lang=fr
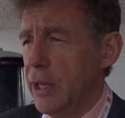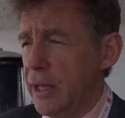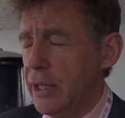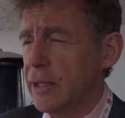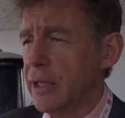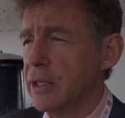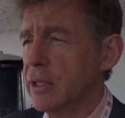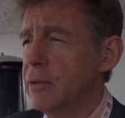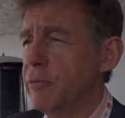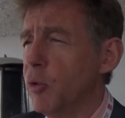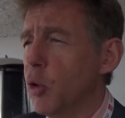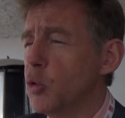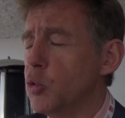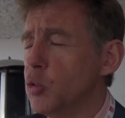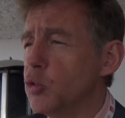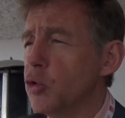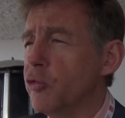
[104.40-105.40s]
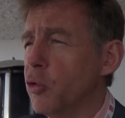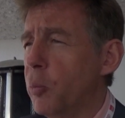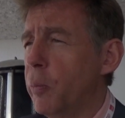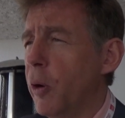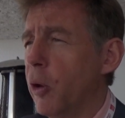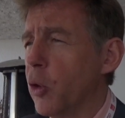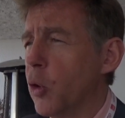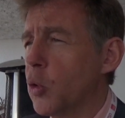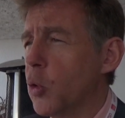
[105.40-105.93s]
est un élément que nous devons
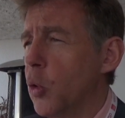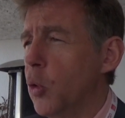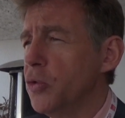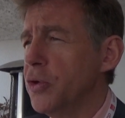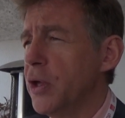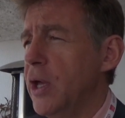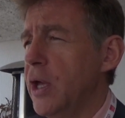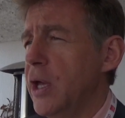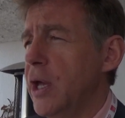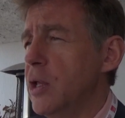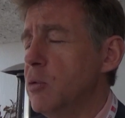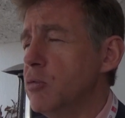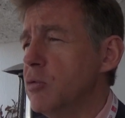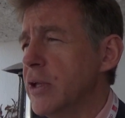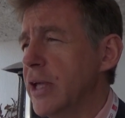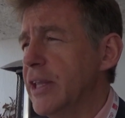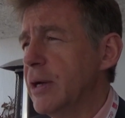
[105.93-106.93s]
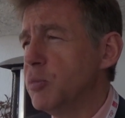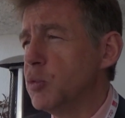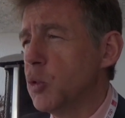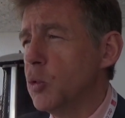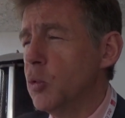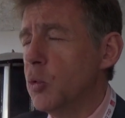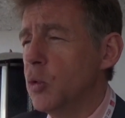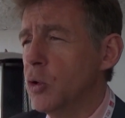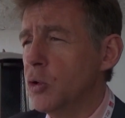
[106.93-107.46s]
prendre en compte et nous
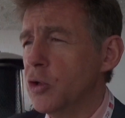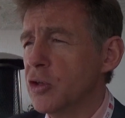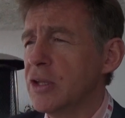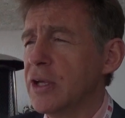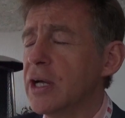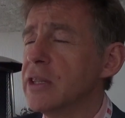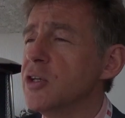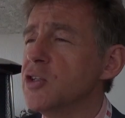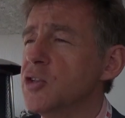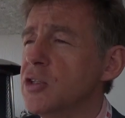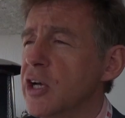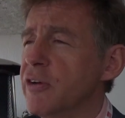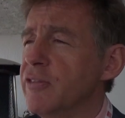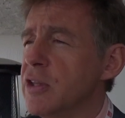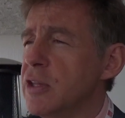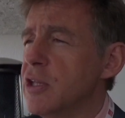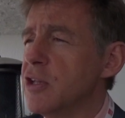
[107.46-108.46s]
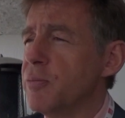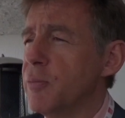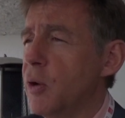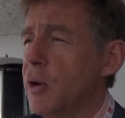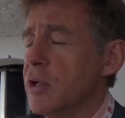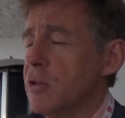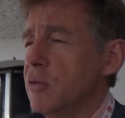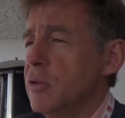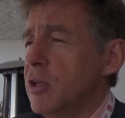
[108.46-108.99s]
adaptons euh, notre stratégie
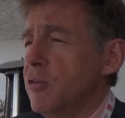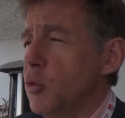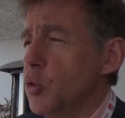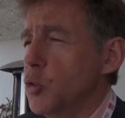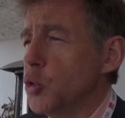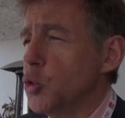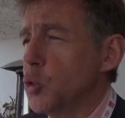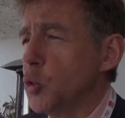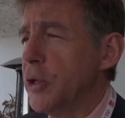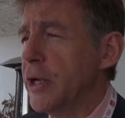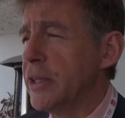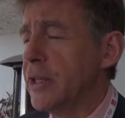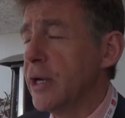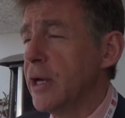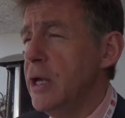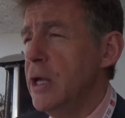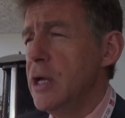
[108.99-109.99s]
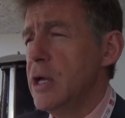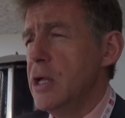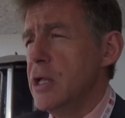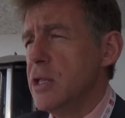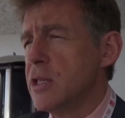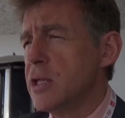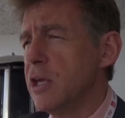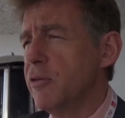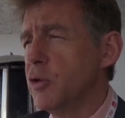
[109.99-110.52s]
d'investissement à ce niveau de taux d'intérêt,
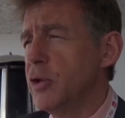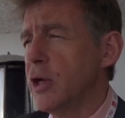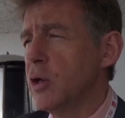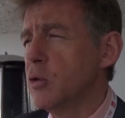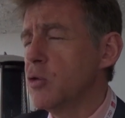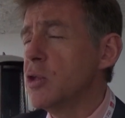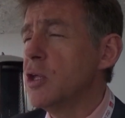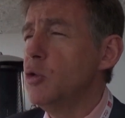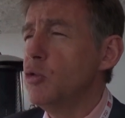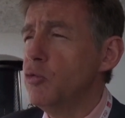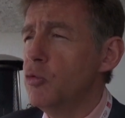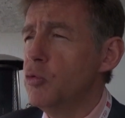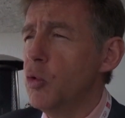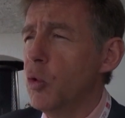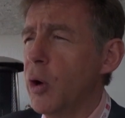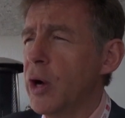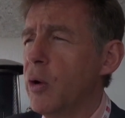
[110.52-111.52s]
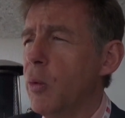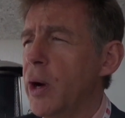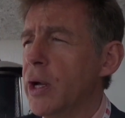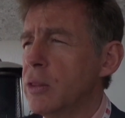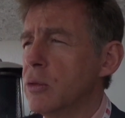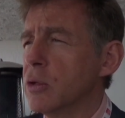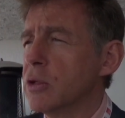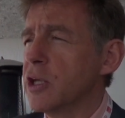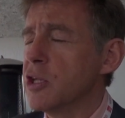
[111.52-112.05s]
ce qui veut dire que si nous voulons
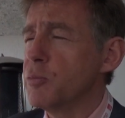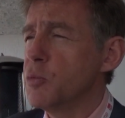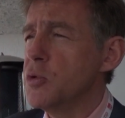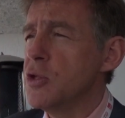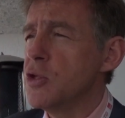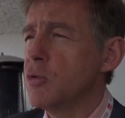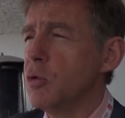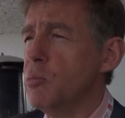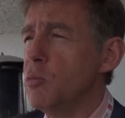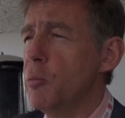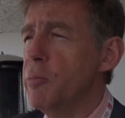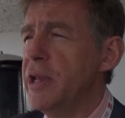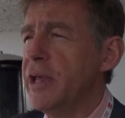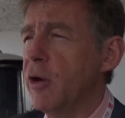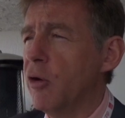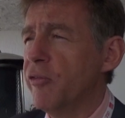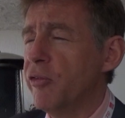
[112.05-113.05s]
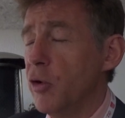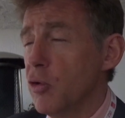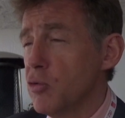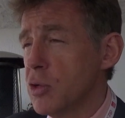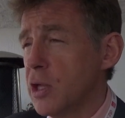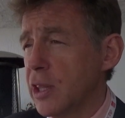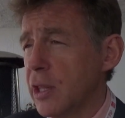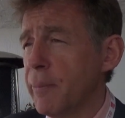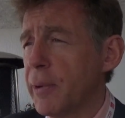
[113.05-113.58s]
accroître notre exposition immobilière en France, ce
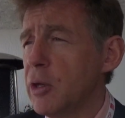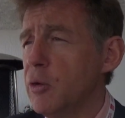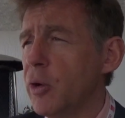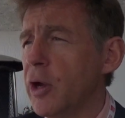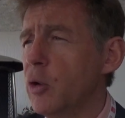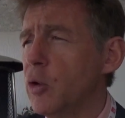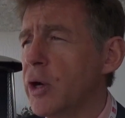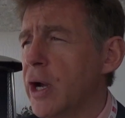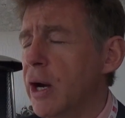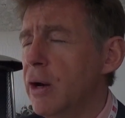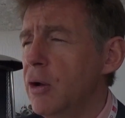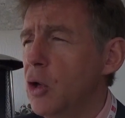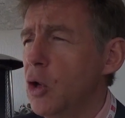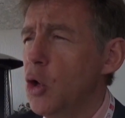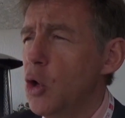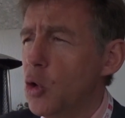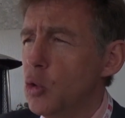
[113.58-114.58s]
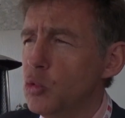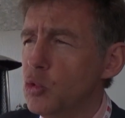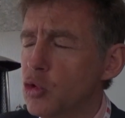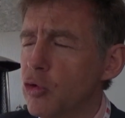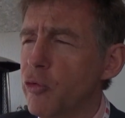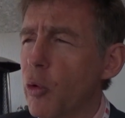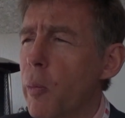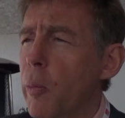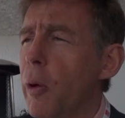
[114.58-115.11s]
qui est a priori le cas, nous
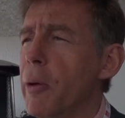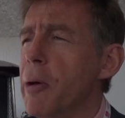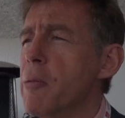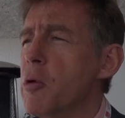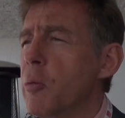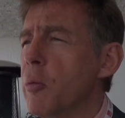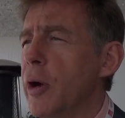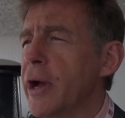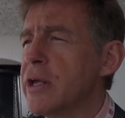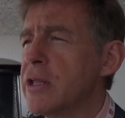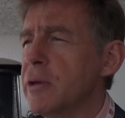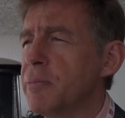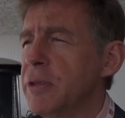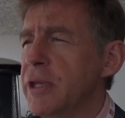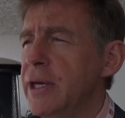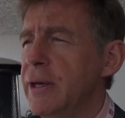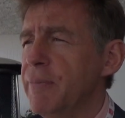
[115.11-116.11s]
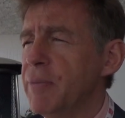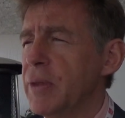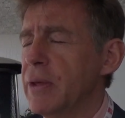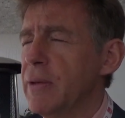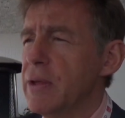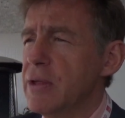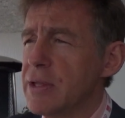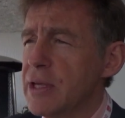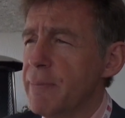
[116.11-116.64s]
devrons probablement accepter,
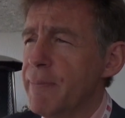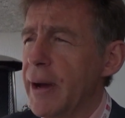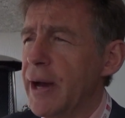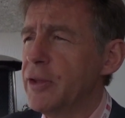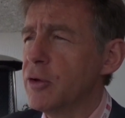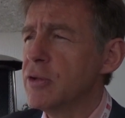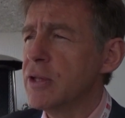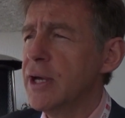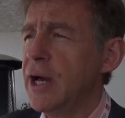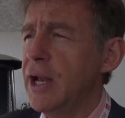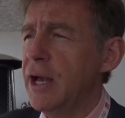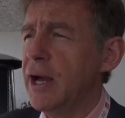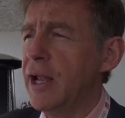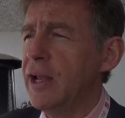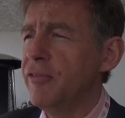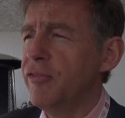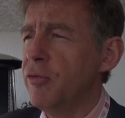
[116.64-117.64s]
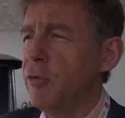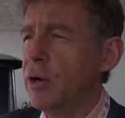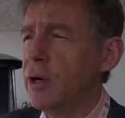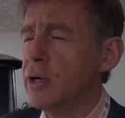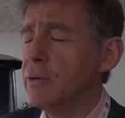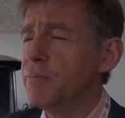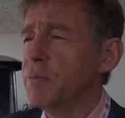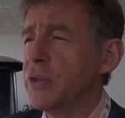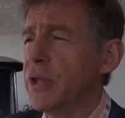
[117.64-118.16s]
ce qui est paradoxal, à la
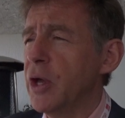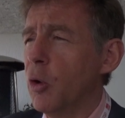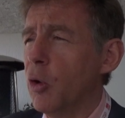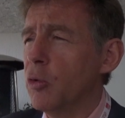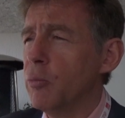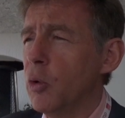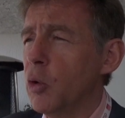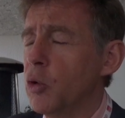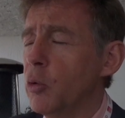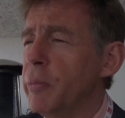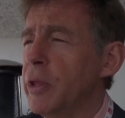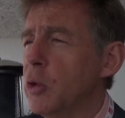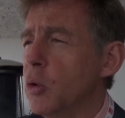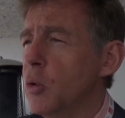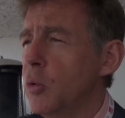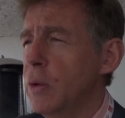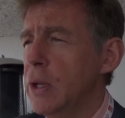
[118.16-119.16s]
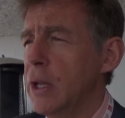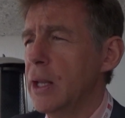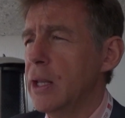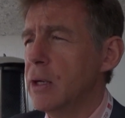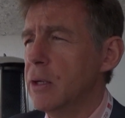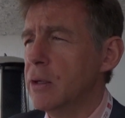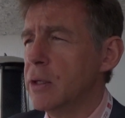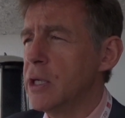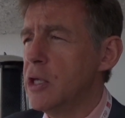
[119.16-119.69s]
fois des rendements nominaux
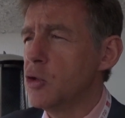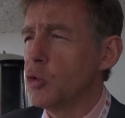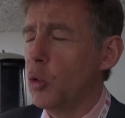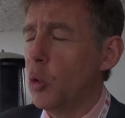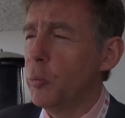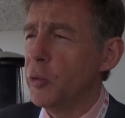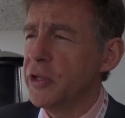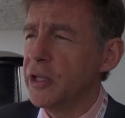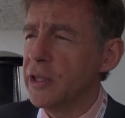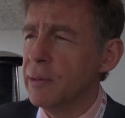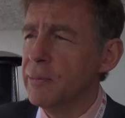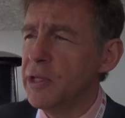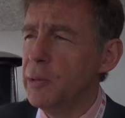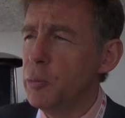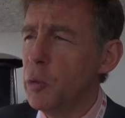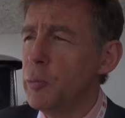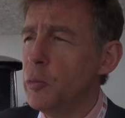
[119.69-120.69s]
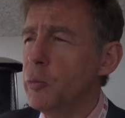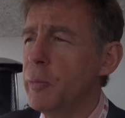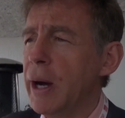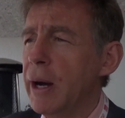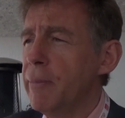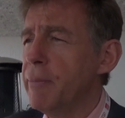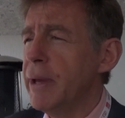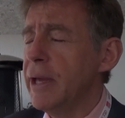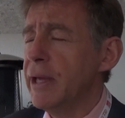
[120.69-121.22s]
euh, qui seront peut-être un petit peu plus
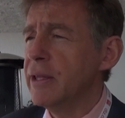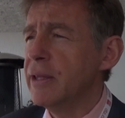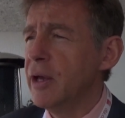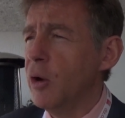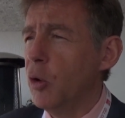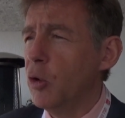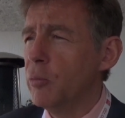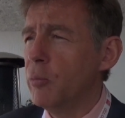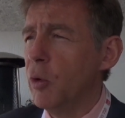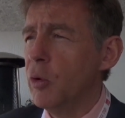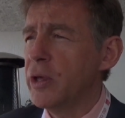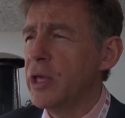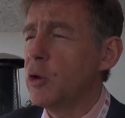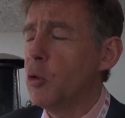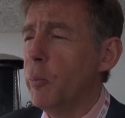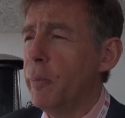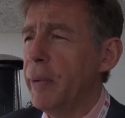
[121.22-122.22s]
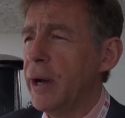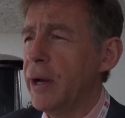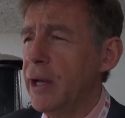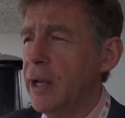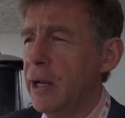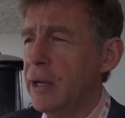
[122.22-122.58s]
bas, mais des rendements qui, comparés,